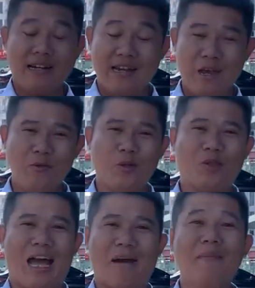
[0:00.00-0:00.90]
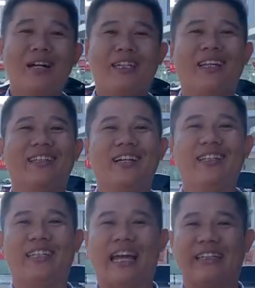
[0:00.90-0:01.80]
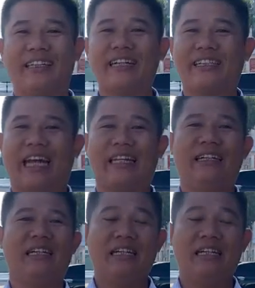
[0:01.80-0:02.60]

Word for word: nếu chúng ta bước chân tới Trơn Thành thì chắc chắn